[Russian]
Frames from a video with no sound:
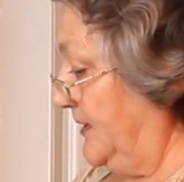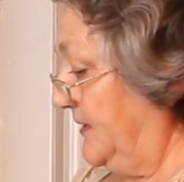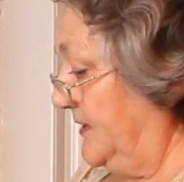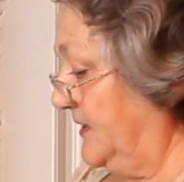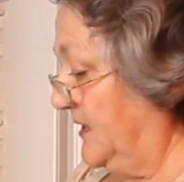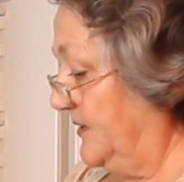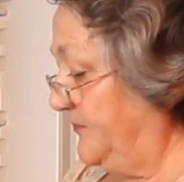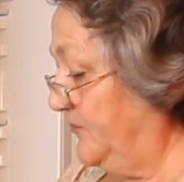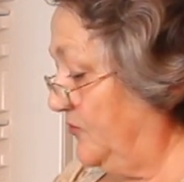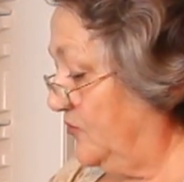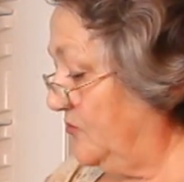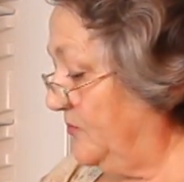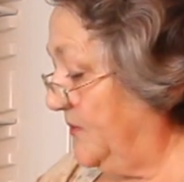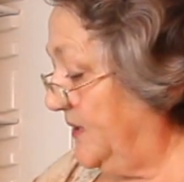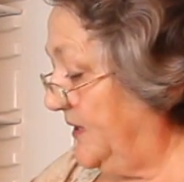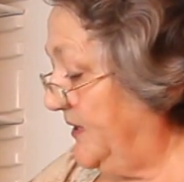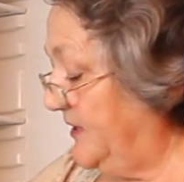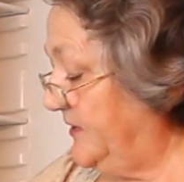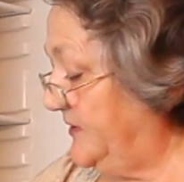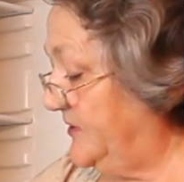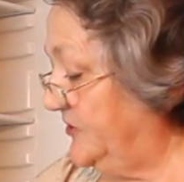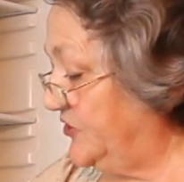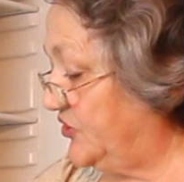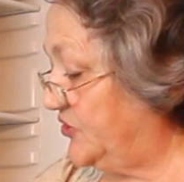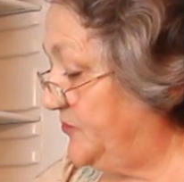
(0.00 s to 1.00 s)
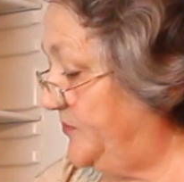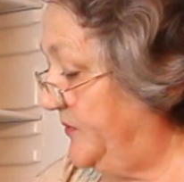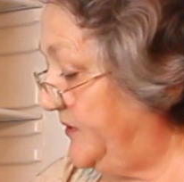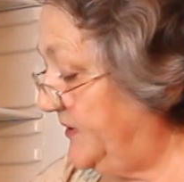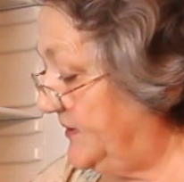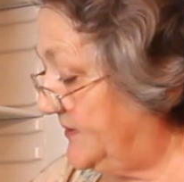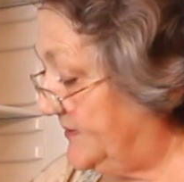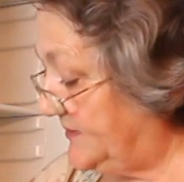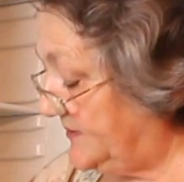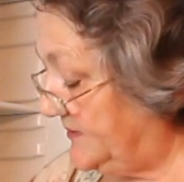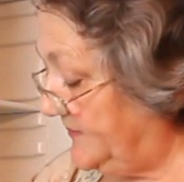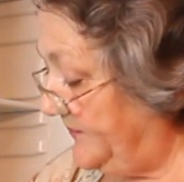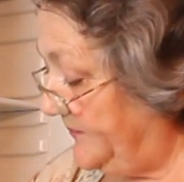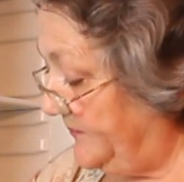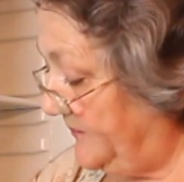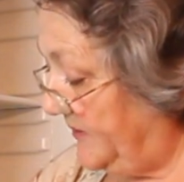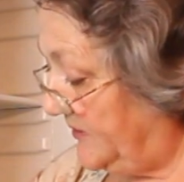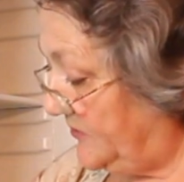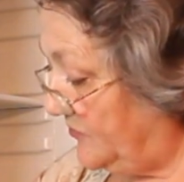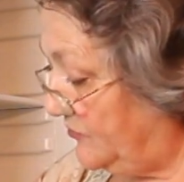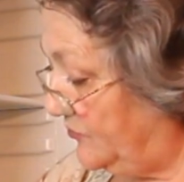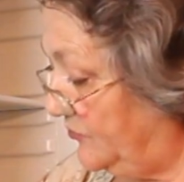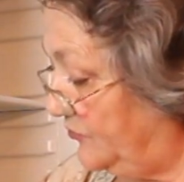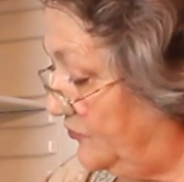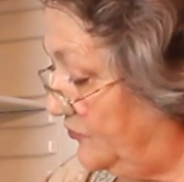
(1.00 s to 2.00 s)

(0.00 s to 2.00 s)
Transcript: я беру маленький шприц, мне так